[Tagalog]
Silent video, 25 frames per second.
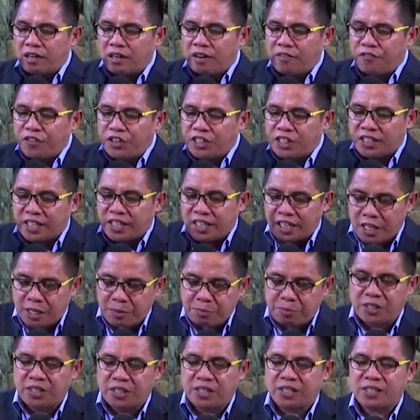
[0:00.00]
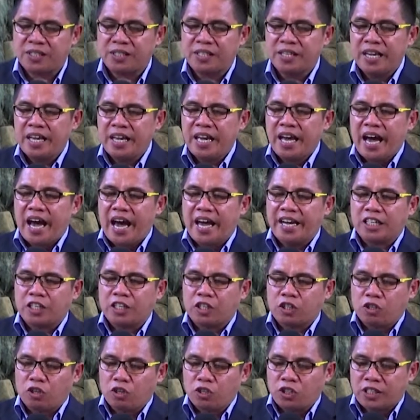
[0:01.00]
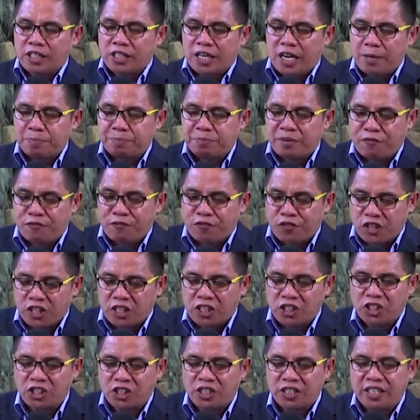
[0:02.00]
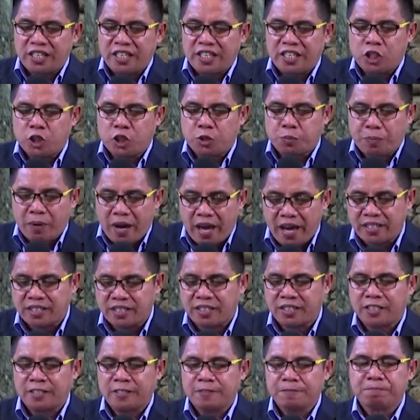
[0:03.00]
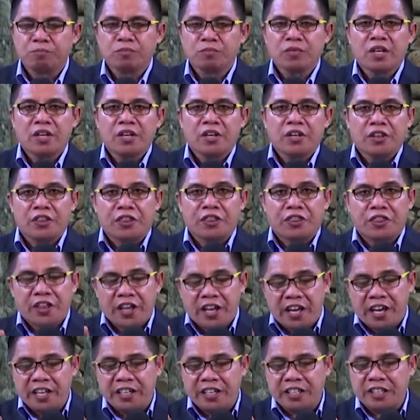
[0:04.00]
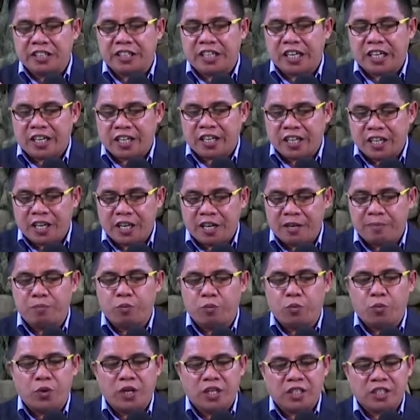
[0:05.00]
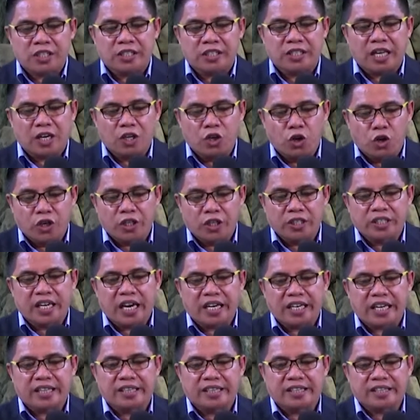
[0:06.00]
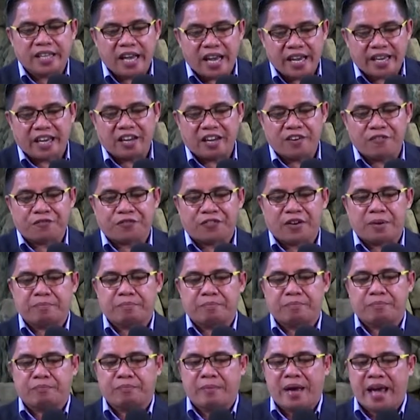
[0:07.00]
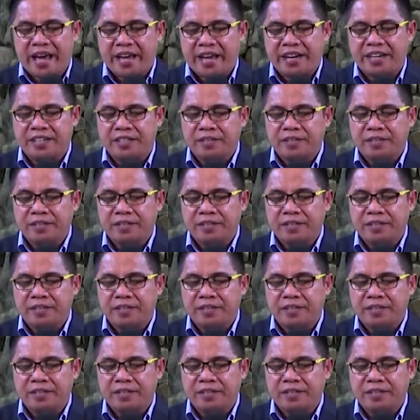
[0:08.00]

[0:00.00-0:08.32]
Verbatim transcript: his ribs and closed up the flesh in its place. Then the rib which the Lord God had taken from man,